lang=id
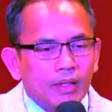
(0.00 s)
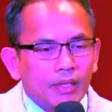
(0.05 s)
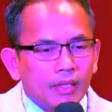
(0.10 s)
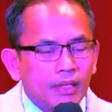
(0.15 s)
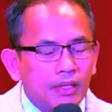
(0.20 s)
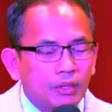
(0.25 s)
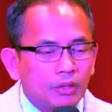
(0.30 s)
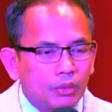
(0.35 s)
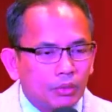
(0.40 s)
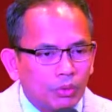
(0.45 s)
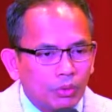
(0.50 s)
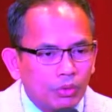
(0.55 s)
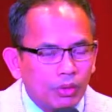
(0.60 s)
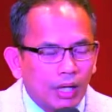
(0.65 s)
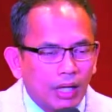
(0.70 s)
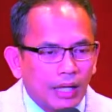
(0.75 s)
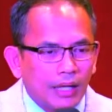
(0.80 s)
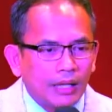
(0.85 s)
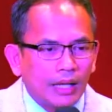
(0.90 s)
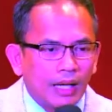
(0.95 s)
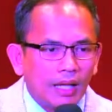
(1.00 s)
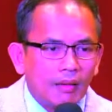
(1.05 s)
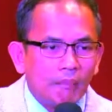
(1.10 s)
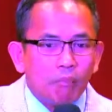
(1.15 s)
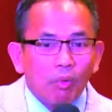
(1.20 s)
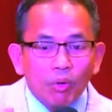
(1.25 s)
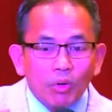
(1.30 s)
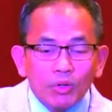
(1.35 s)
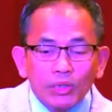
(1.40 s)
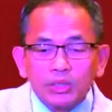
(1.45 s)
itu adalah
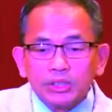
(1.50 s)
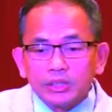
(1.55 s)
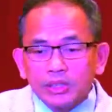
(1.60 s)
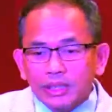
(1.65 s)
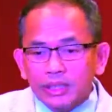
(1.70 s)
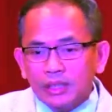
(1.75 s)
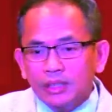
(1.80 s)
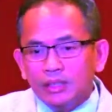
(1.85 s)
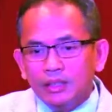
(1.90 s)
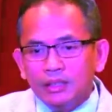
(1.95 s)
bonusnya.